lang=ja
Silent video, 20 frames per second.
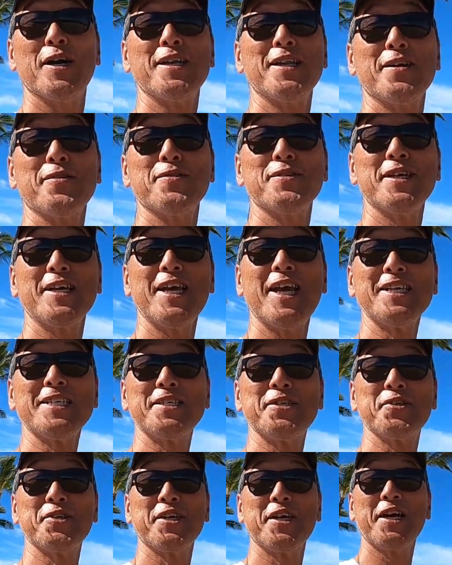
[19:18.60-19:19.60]
ねこの
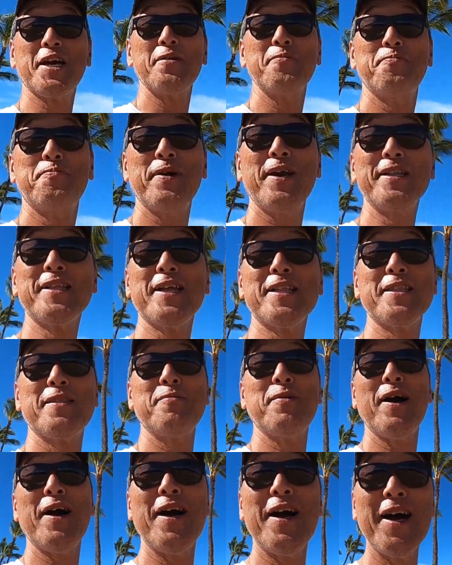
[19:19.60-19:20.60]
ヤシの木がいっぱい立っ
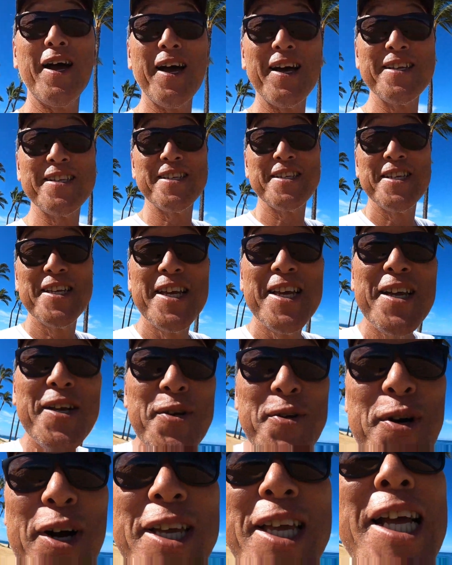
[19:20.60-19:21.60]
てます
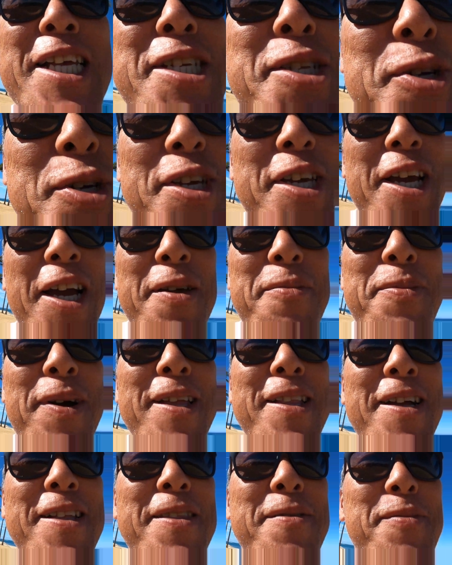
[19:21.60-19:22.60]
ここはヤシの木がいっぱ
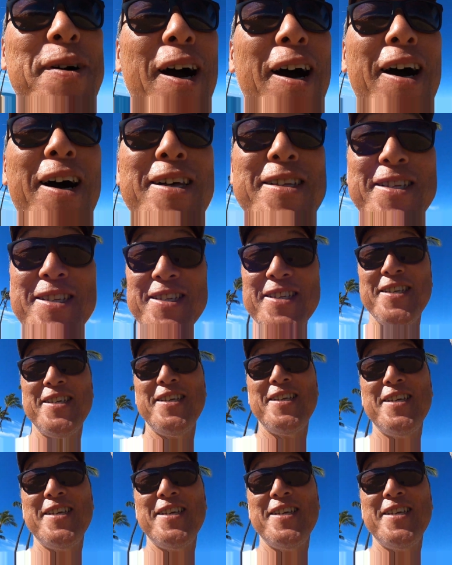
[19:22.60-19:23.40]
い立ってます